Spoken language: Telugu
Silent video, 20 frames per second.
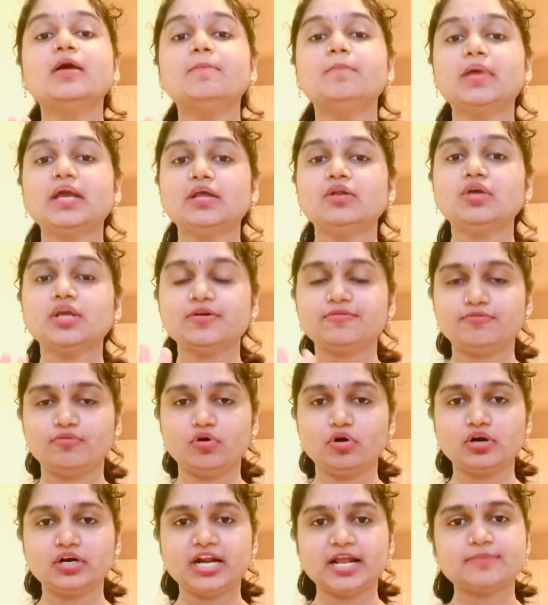మీరు ఈ
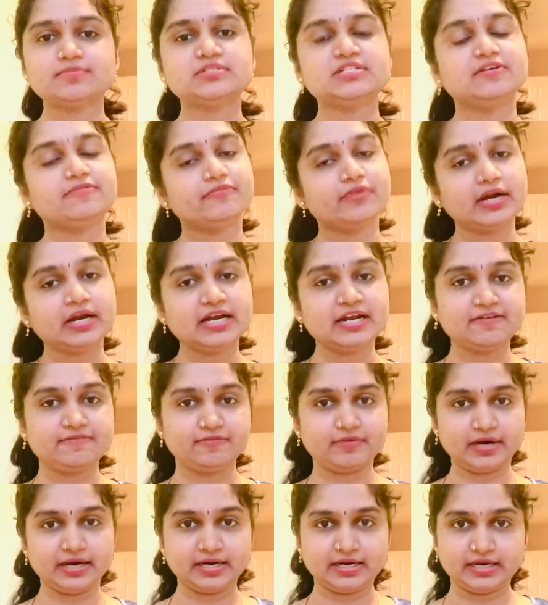ఫోర్ టైప్స్ డిఫరెంట్
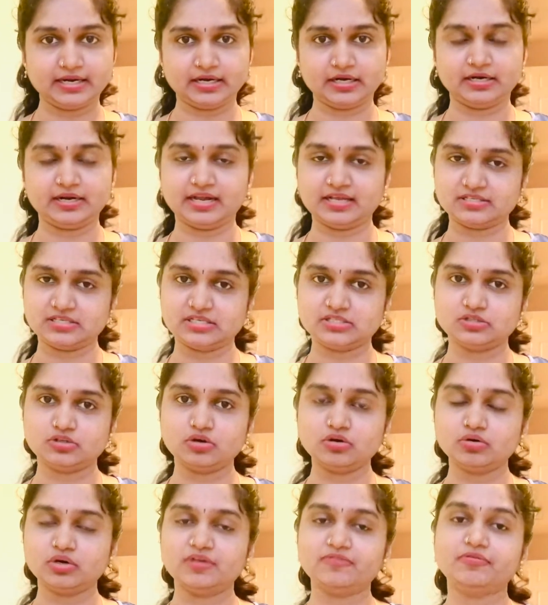డిఫరెంట్ డ్రెస్సెస్తో
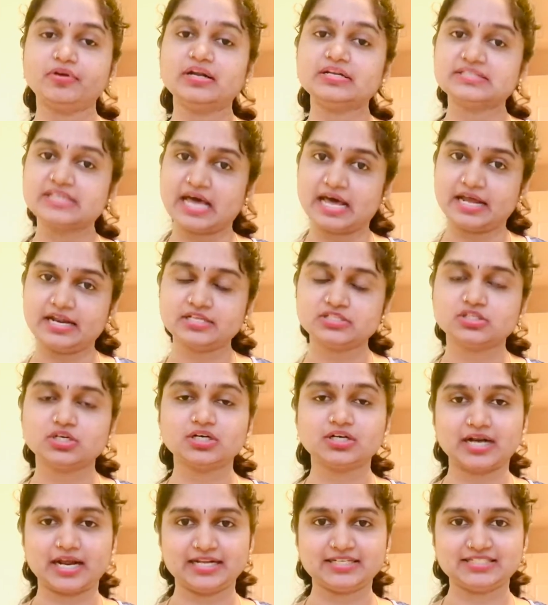డిఫరెంట్ శారీస్తో
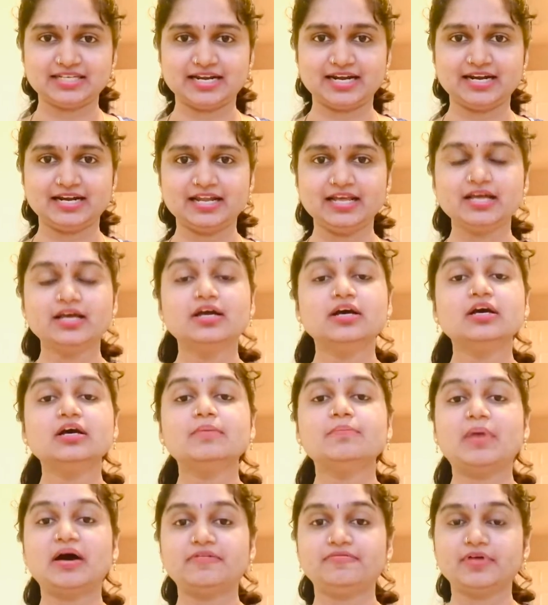ట్రై చేయండి
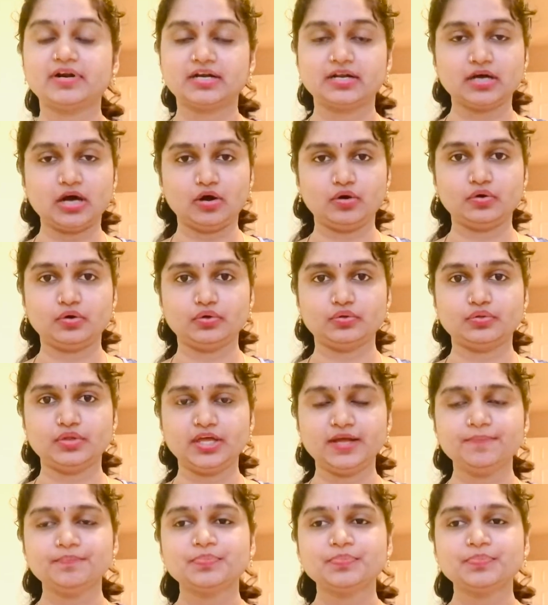పర్ఫెక్ట్గా ఉంటుంది